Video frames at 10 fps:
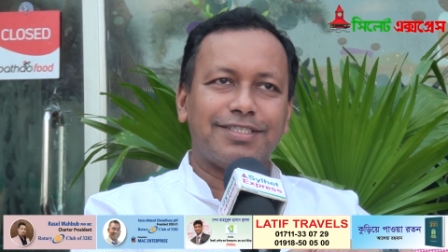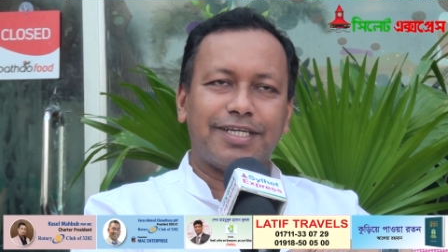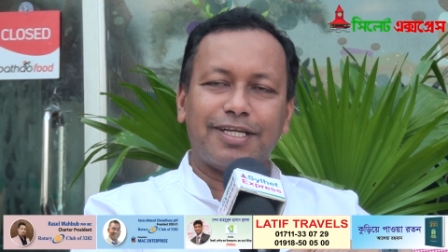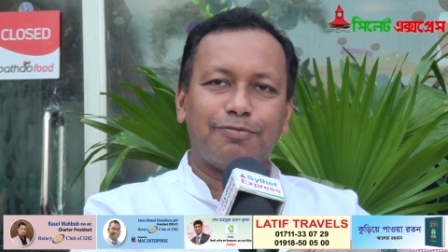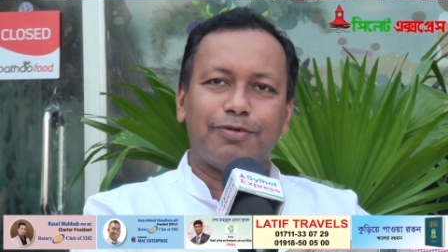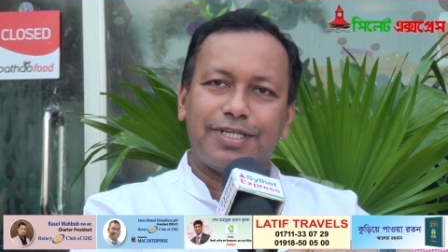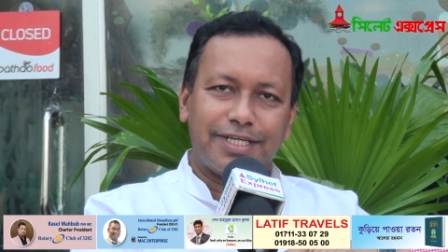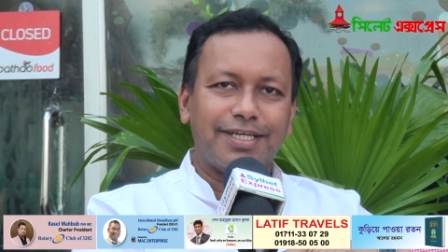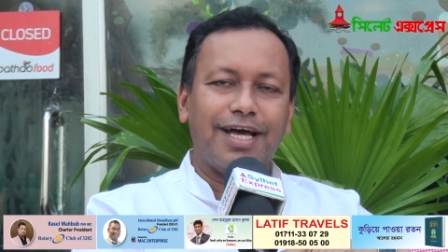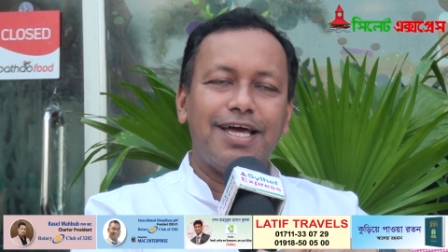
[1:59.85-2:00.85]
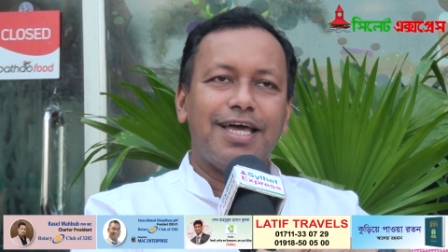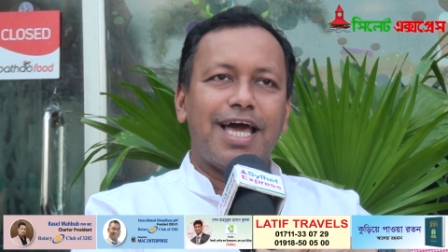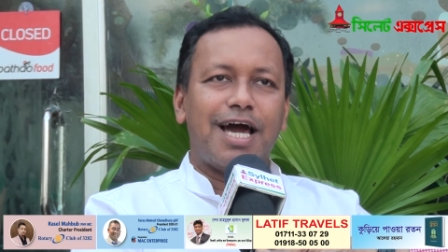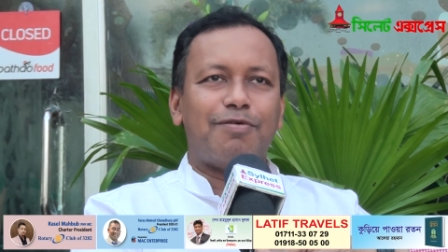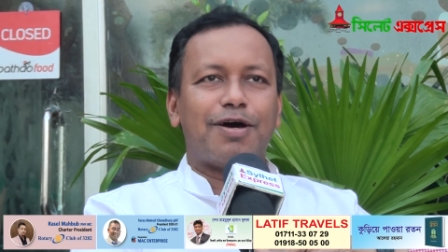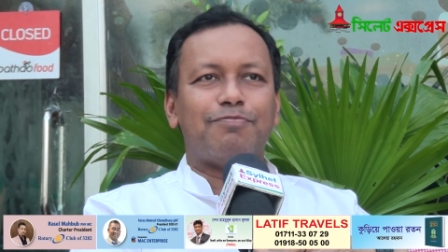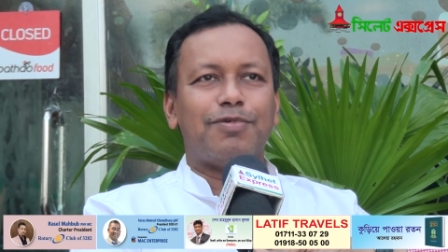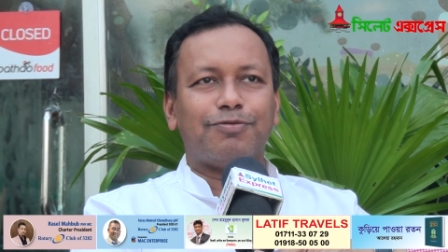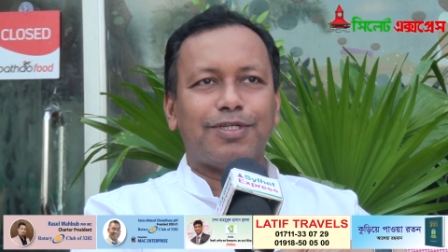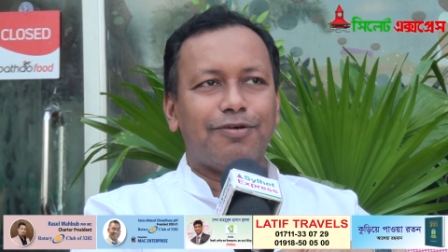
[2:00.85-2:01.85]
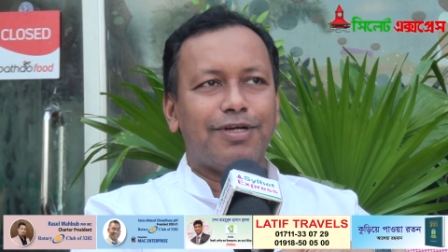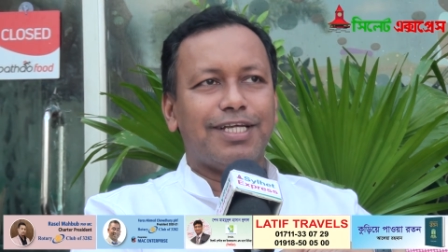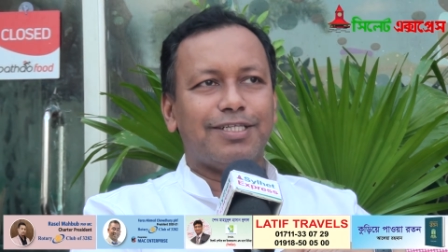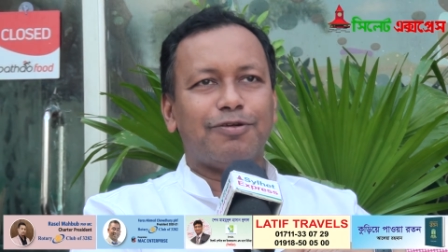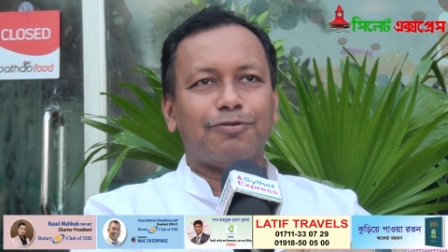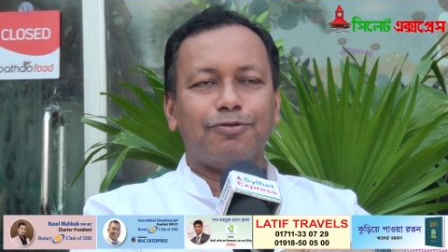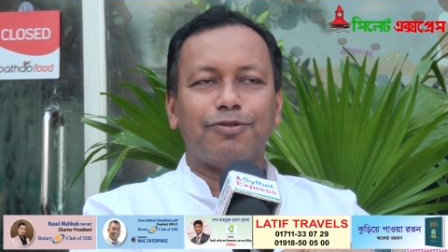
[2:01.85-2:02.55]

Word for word: সেটা যেমন ঠিক না আবার ব্যবসায়ী হইলে যেমন কোনো